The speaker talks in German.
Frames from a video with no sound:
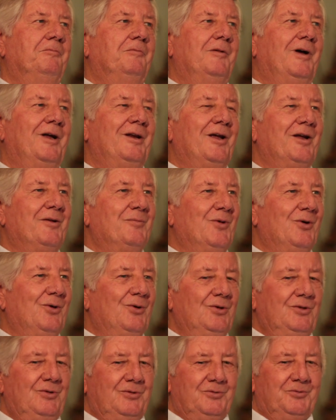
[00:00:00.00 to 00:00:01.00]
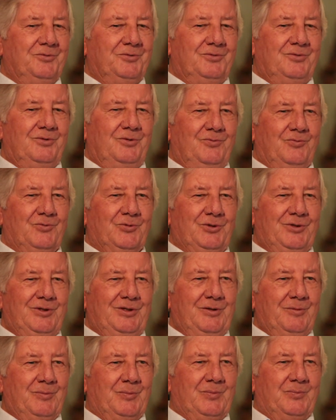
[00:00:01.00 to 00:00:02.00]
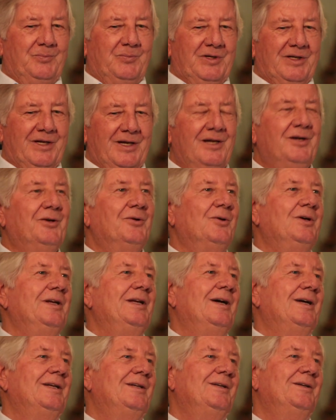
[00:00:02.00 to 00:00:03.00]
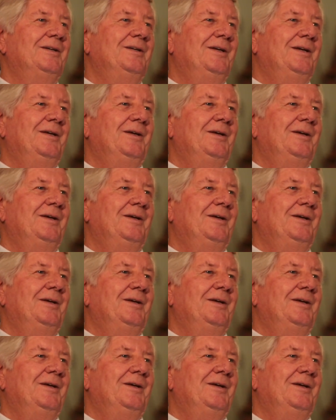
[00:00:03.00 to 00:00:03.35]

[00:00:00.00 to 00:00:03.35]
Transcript: an einem Ort, und wo ich die Begegnungen hatte,